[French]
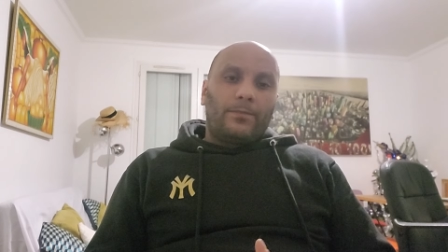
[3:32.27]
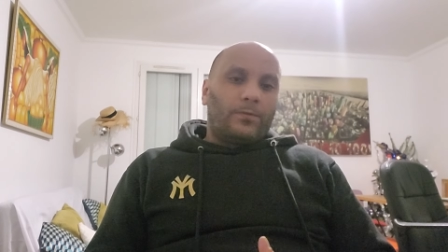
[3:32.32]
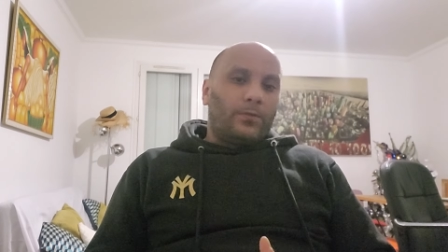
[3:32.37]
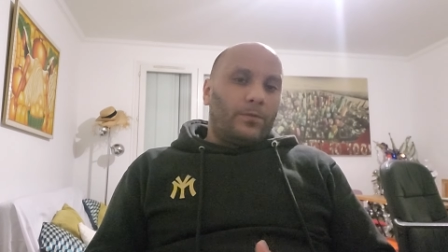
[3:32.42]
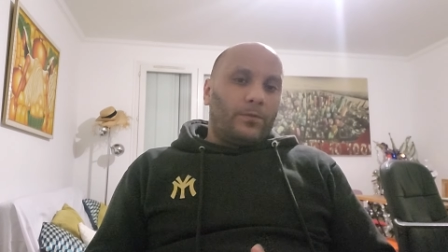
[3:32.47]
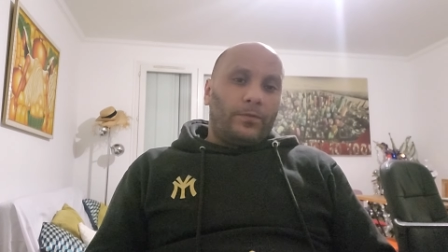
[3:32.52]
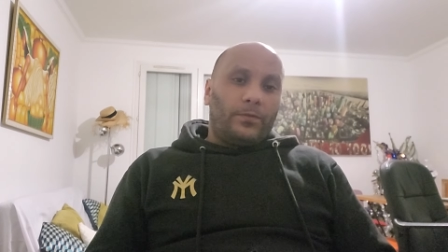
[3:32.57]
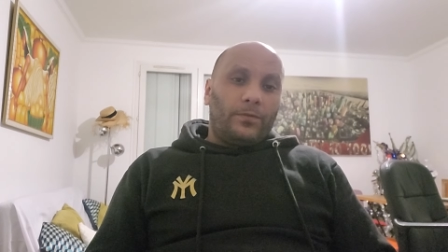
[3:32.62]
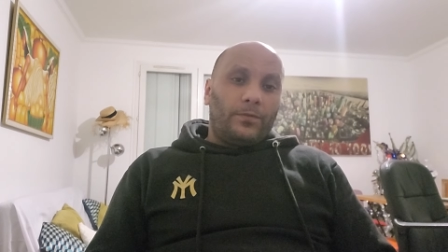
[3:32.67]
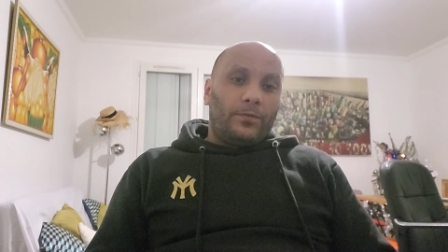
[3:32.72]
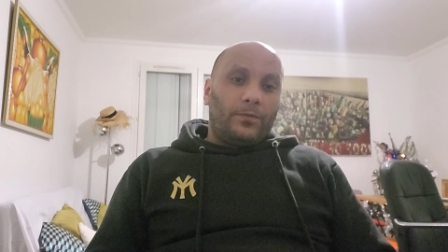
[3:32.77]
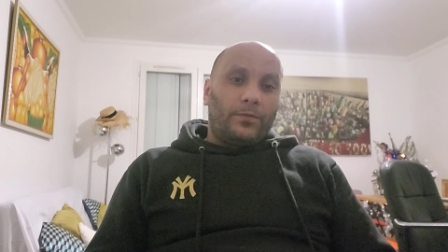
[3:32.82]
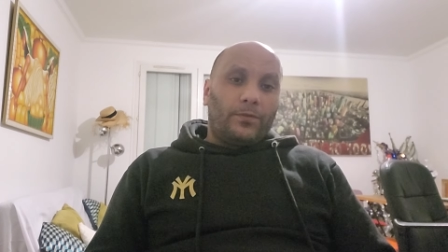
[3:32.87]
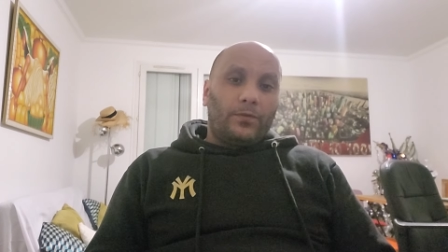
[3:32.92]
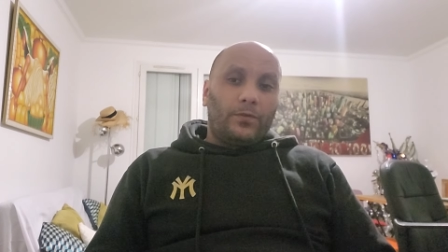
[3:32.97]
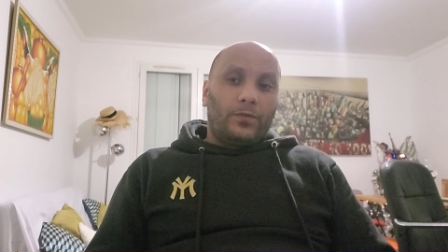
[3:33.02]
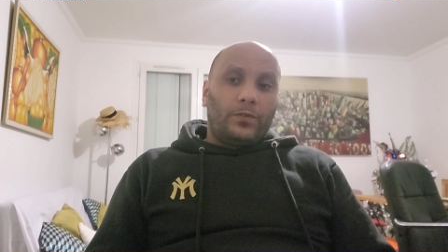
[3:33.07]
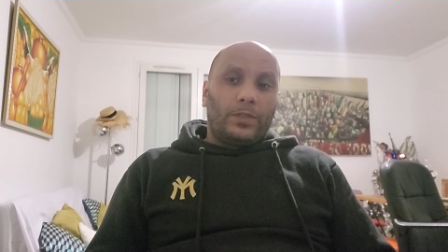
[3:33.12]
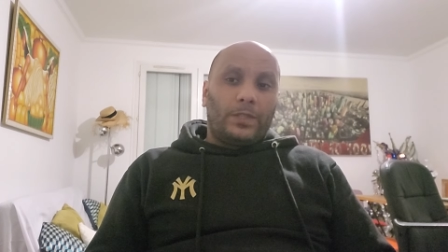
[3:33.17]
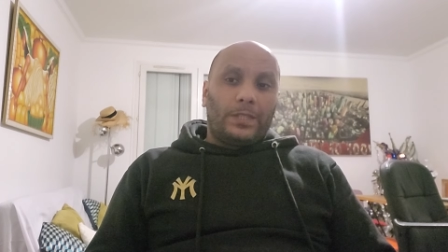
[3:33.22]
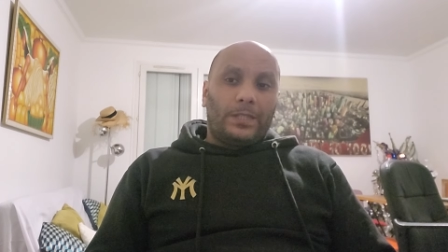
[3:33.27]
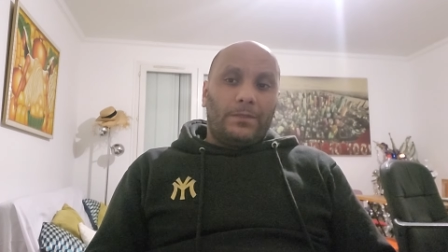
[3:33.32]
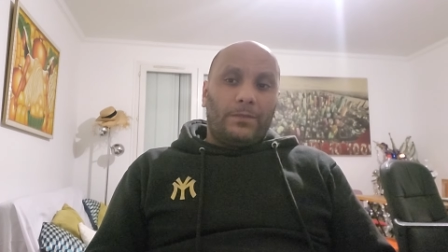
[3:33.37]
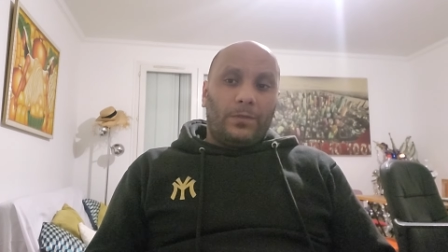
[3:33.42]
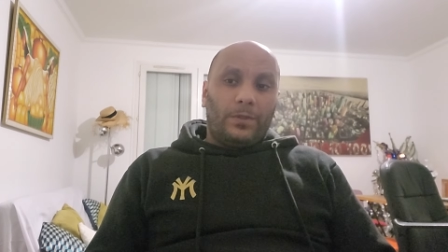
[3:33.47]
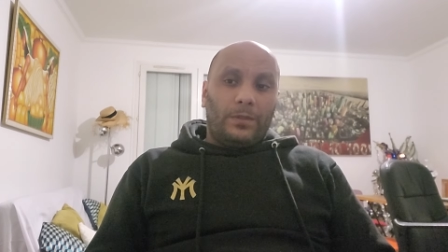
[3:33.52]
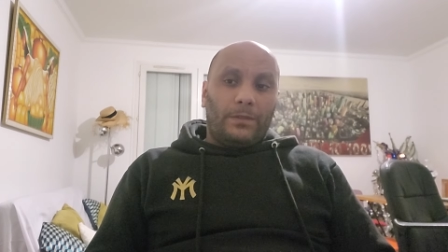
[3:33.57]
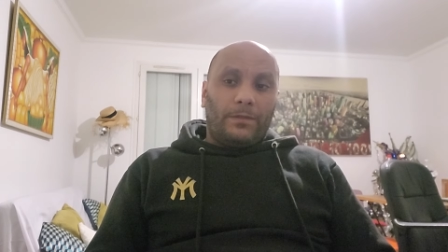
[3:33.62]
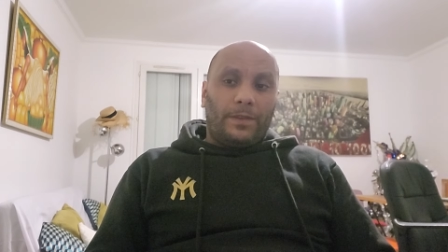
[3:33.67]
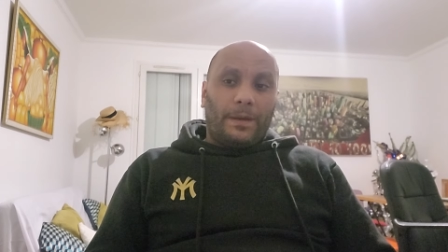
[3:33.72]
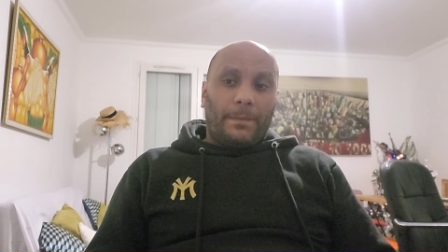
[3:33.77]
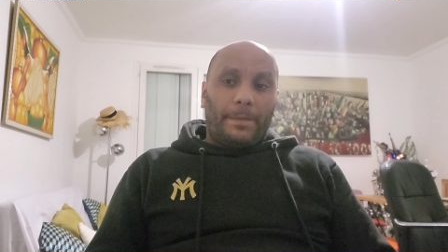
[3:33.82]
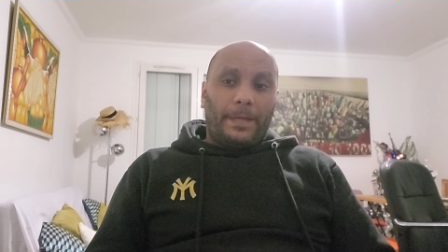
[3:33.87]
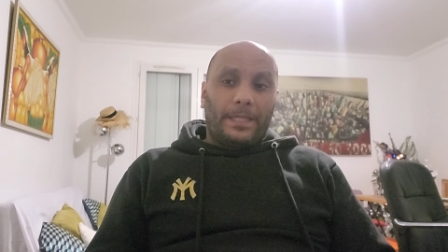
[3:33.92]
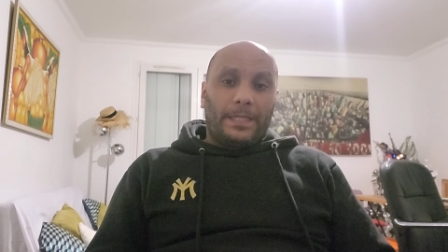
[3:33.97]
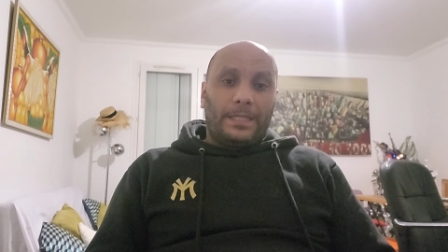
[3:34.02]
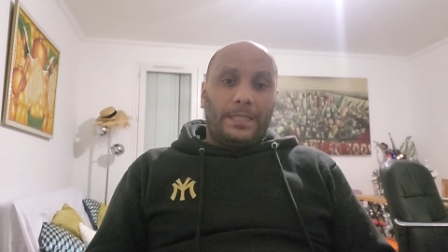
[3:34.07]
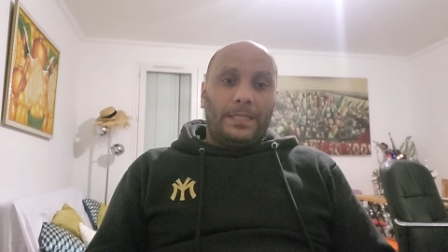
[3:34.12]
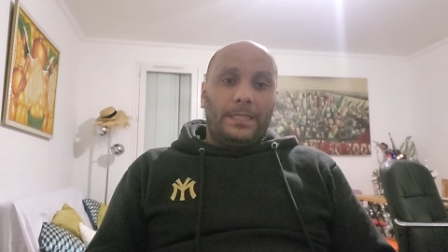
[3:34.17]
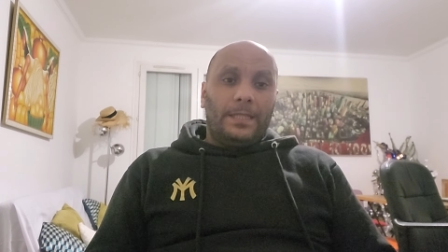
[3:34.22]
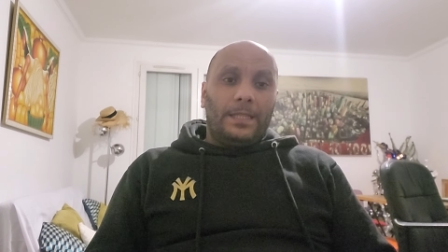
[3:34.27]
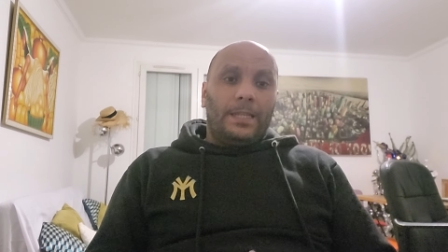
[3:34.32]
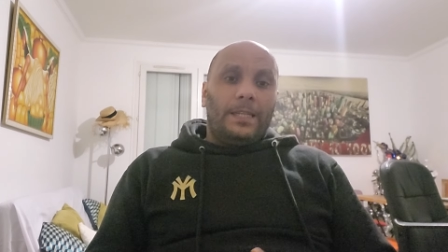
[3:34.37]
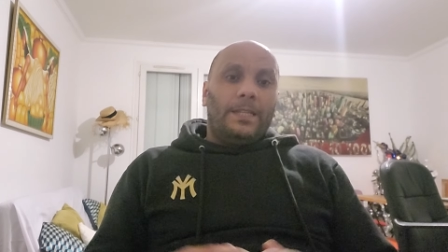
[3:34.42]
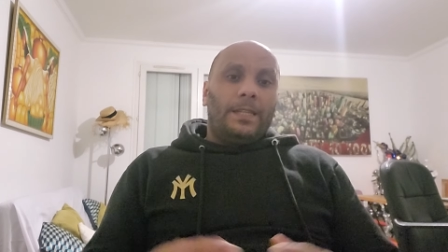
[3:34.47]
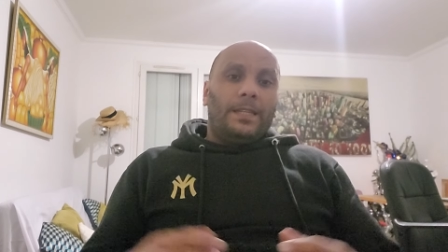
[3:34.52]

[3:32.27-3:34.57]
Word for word: donc tous ceux qui vont y faire partie,